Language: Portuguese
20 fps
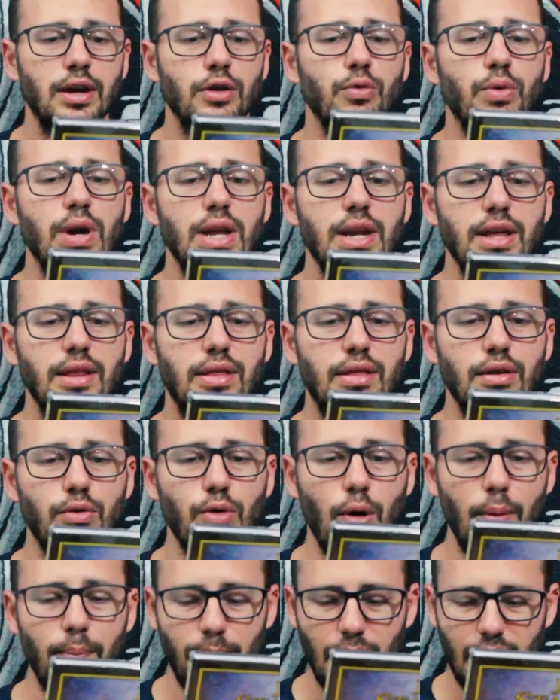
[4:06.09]
o início
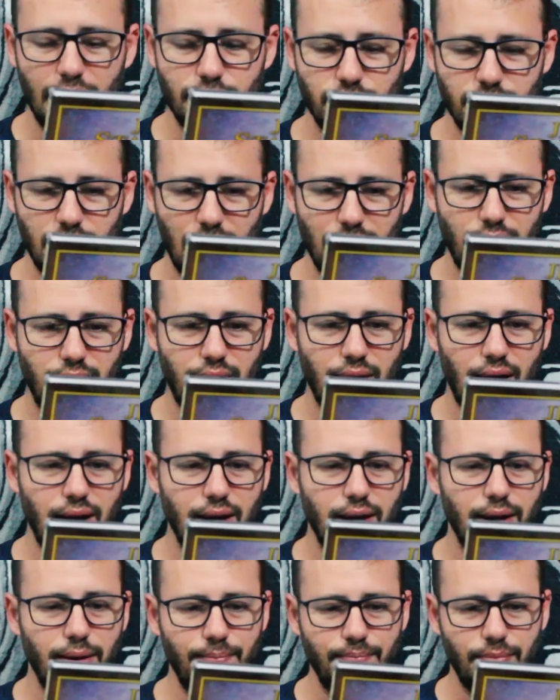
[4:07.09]
completo da
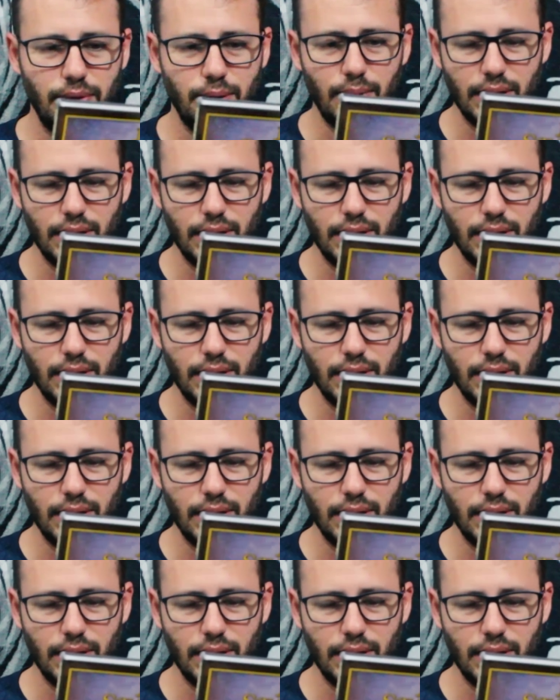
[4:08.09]
saga.